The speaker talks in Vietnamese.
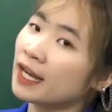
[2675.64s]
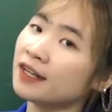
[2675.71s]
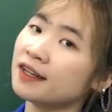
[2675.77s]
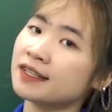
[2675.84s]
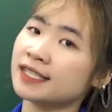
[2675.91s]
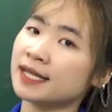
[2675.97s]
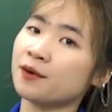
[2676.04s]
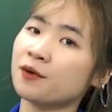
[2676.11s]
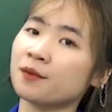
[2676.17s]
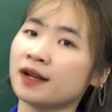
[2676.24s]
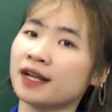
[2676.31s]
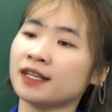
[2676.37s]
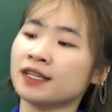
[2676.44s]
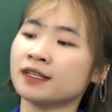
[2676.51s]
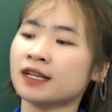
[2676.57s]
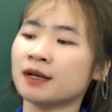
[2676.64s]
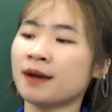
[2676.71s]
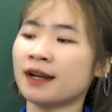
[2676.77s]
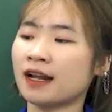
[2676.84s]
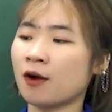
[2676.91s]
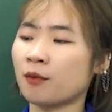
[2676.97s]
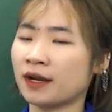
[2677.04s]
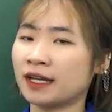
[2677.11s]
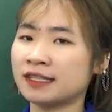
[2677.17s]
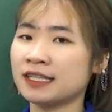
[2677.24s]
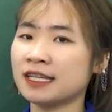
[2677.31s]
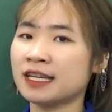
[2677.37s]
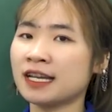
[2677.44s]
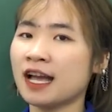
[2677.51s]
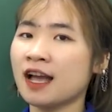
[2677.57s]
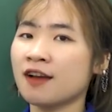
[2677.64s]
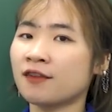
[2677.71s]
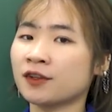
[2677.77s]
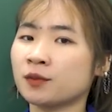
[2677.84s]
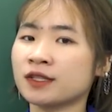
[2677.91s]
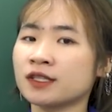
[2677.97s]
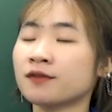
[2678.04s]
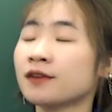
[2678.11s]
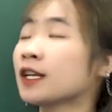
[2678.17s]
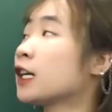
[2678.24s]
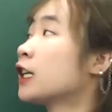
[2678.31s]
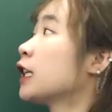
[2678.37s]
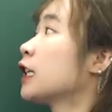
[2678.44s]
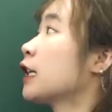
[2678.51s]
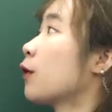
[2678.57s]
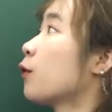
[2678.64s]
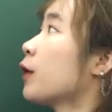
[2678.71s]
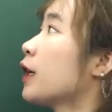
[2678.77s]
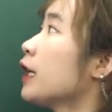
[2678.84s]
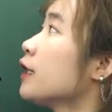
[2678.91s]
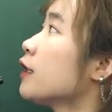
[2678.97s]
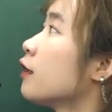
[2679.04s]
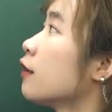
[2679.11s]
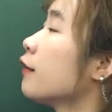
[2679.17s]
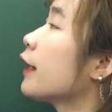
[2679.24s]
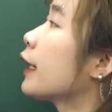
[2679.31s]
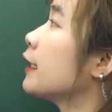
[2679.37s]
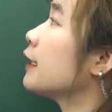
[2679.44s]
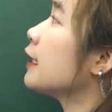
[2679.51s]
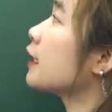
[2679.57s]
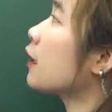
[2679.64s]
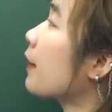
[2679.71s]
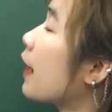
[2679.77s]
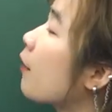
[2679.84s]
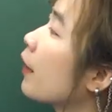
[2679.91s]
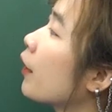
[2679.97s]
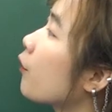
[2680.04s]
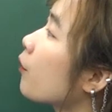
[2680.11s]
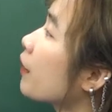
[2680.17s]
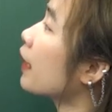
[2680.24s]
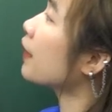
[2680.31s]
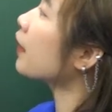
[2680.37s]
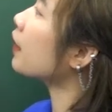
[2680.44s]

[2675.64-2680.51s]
kết để xem hôm nay các bạn học cái gì và chúng ta sẽ phải cần nhau ghi nhớ được cái gì sau bài học ngày hôm nay